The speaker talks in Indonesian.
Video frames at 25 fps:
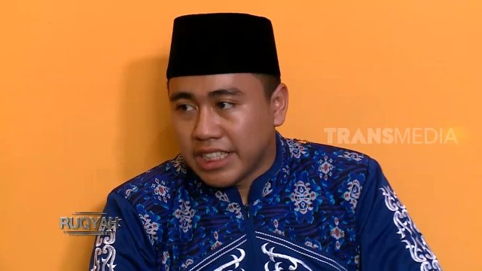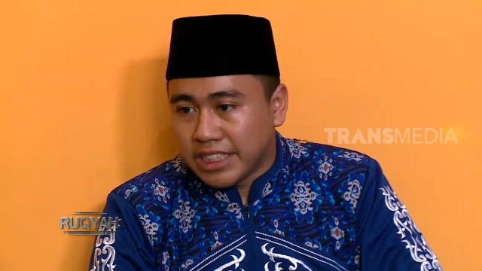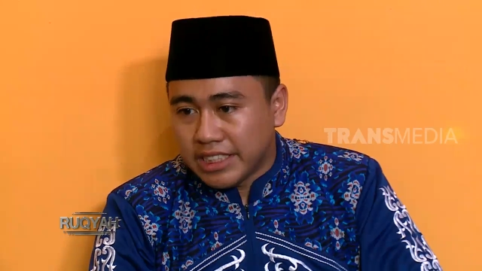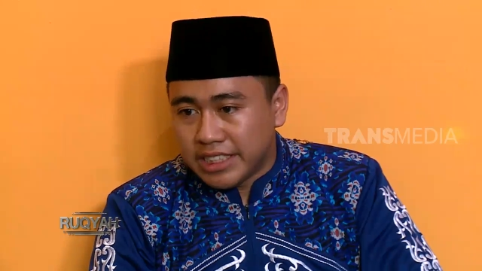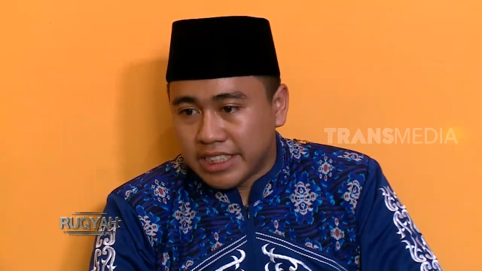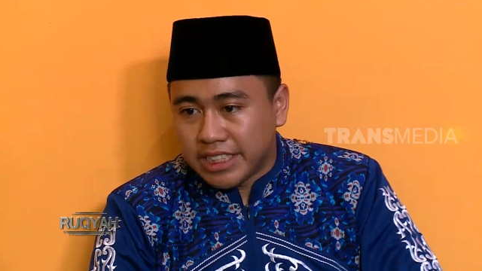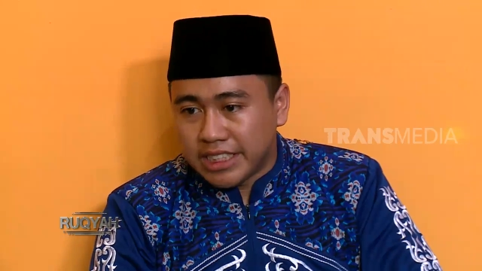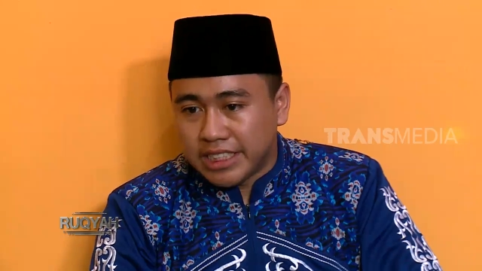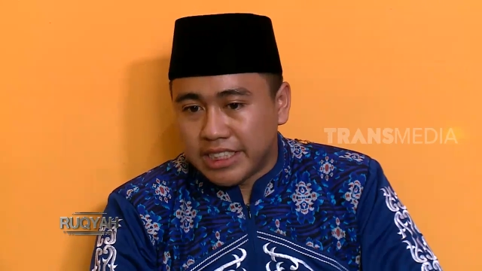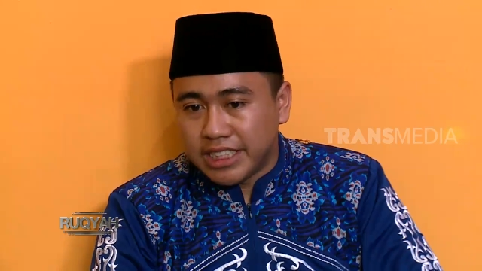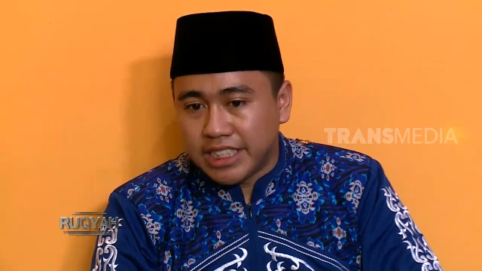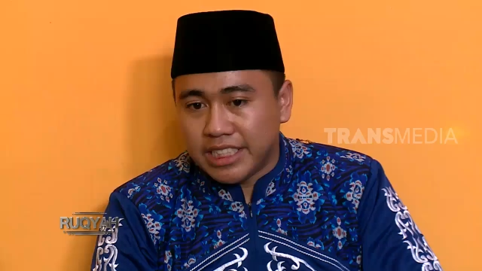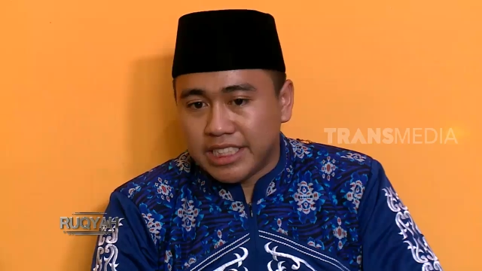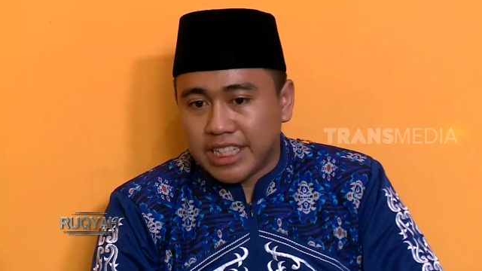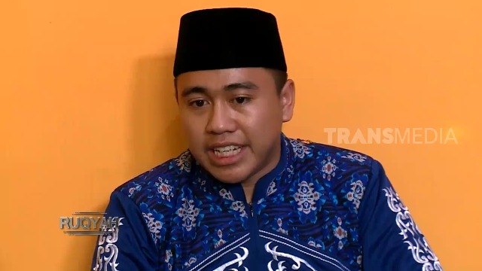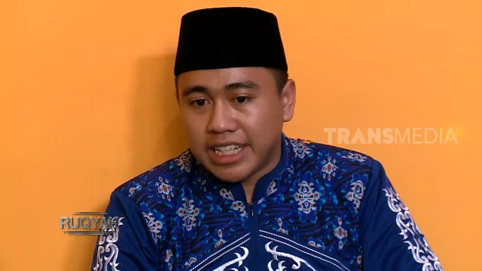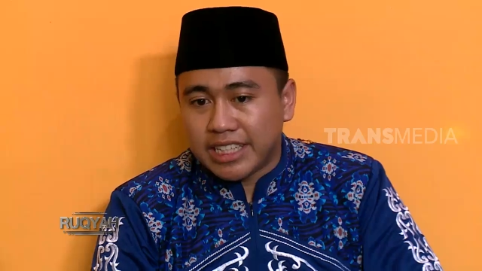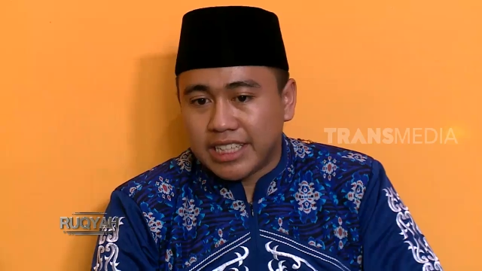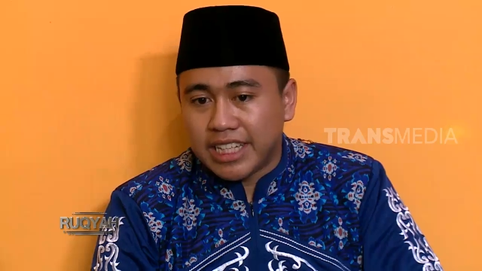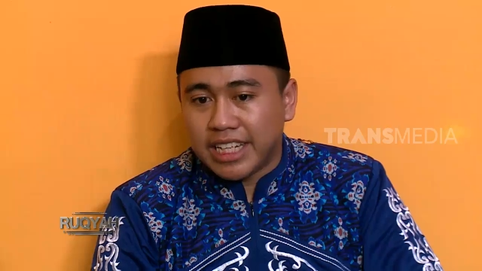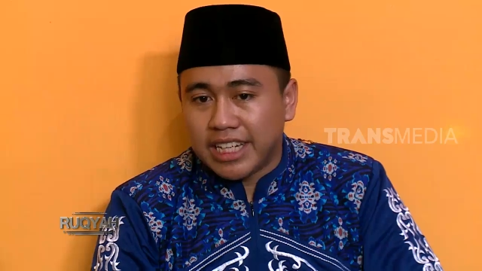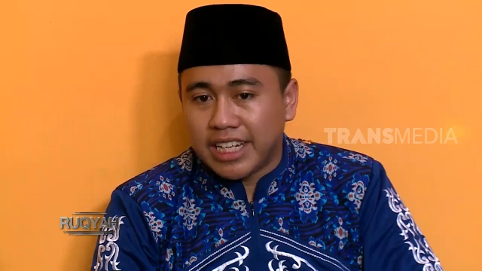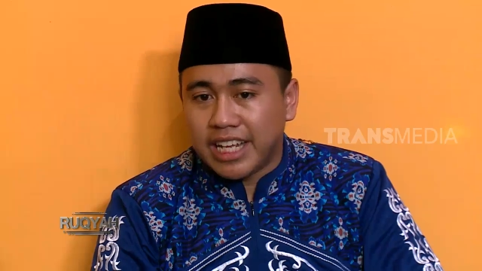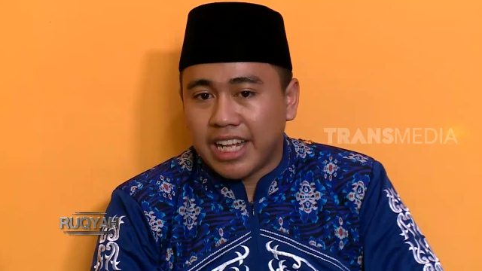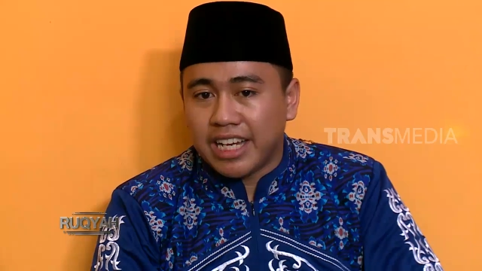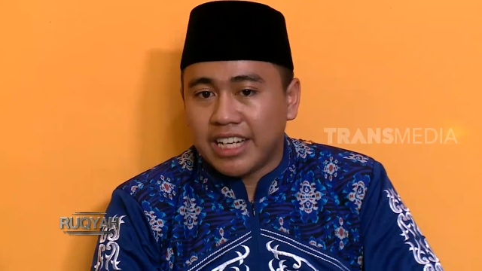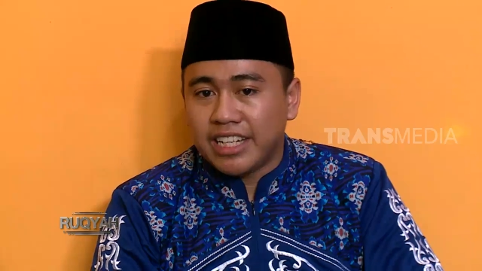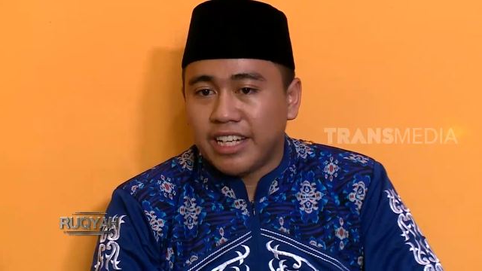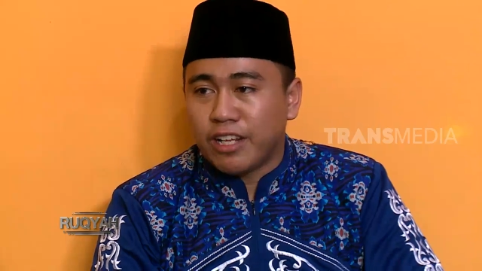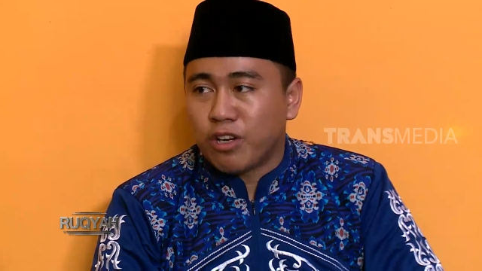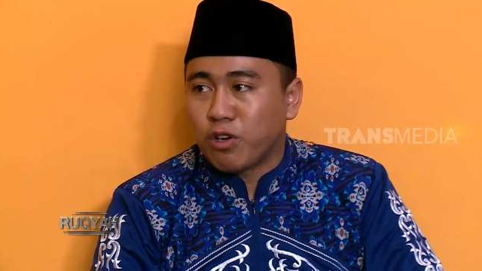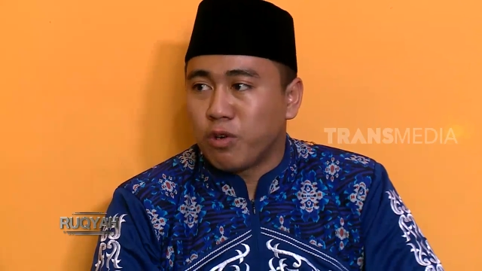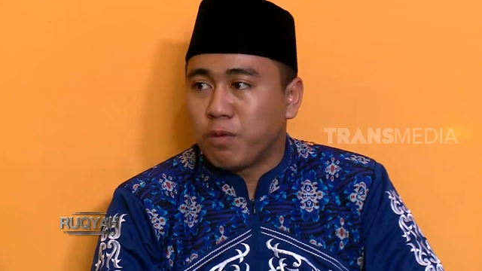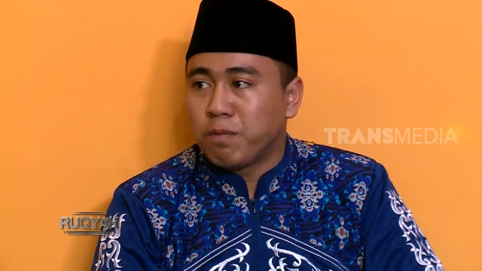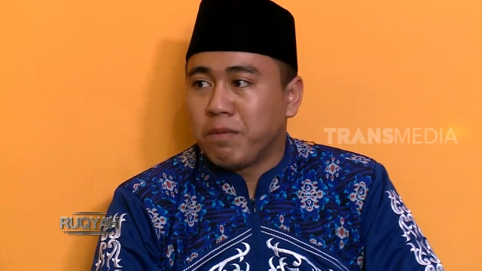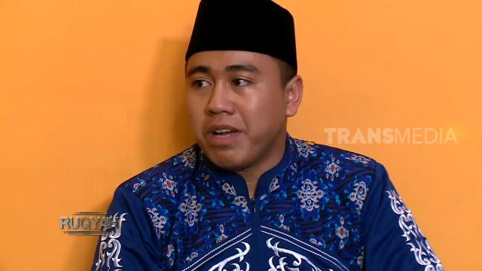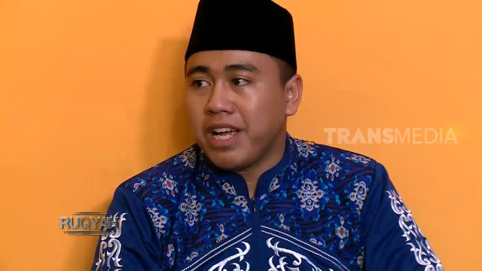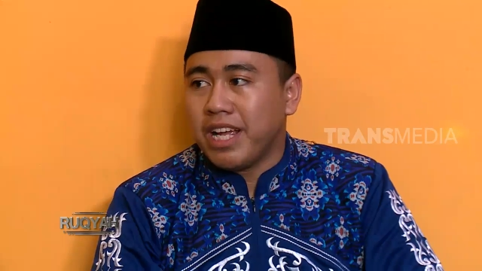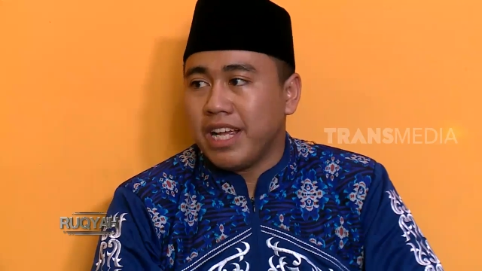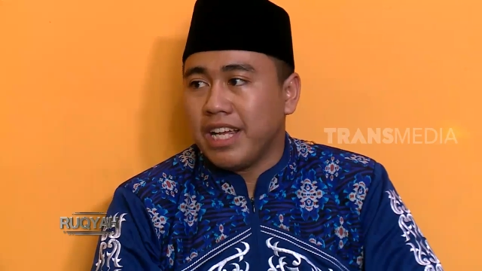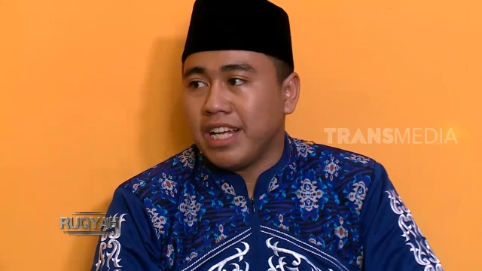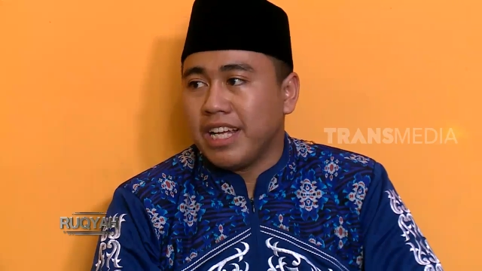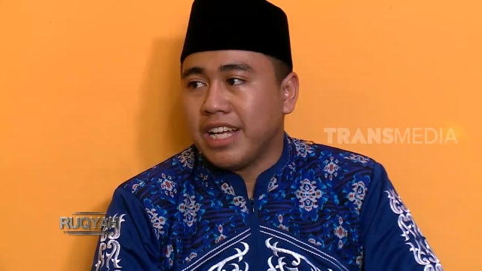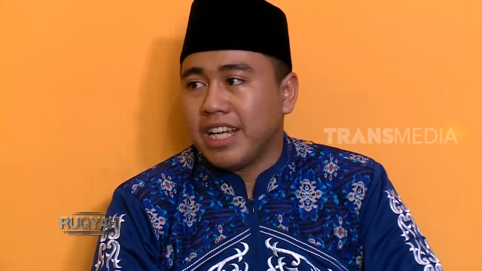jin-jin yang tinggal di rumah